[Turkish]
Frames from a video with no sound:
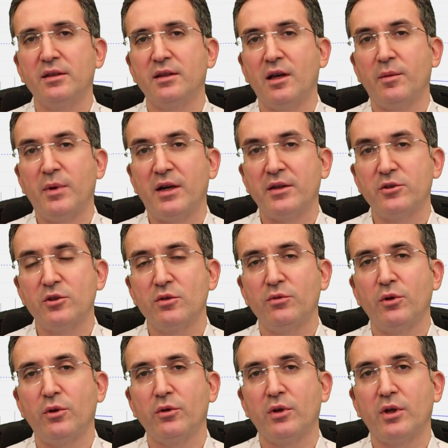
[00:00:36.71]
yabancı
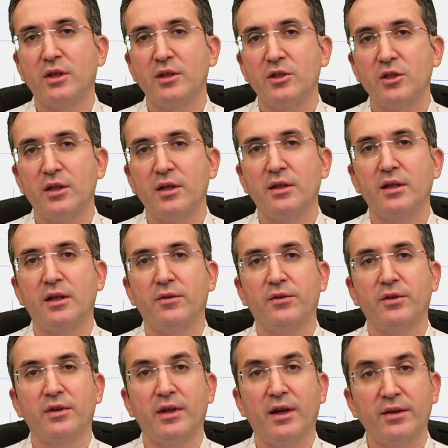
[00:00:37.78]
fon yöneticileri
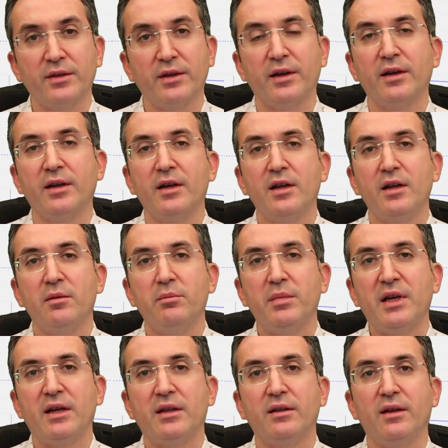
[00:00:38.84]
tarafından da
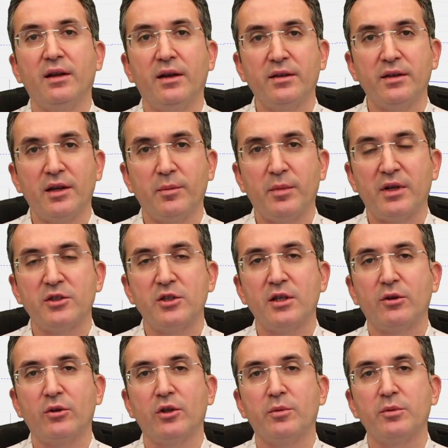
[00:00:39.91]
beğenilen, yabancı
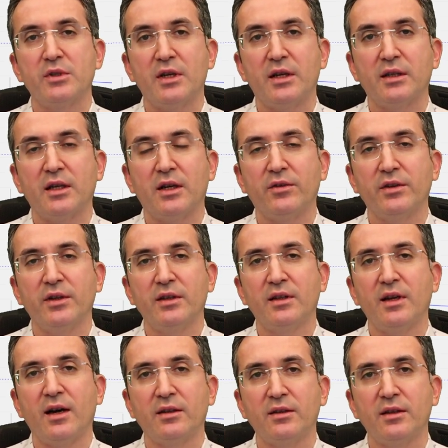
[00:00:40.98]
ekonomistler tarafından
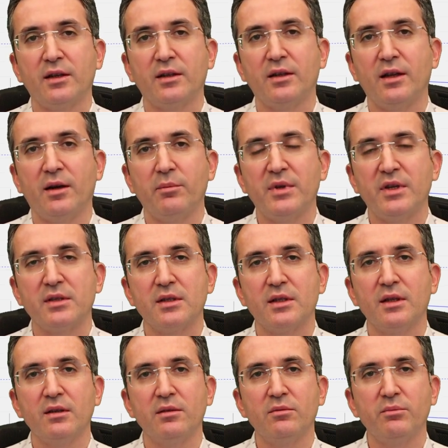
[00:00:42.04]
takdir edilen
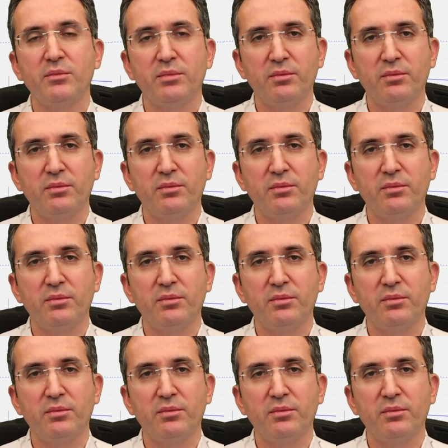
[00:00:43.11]
birisiydi.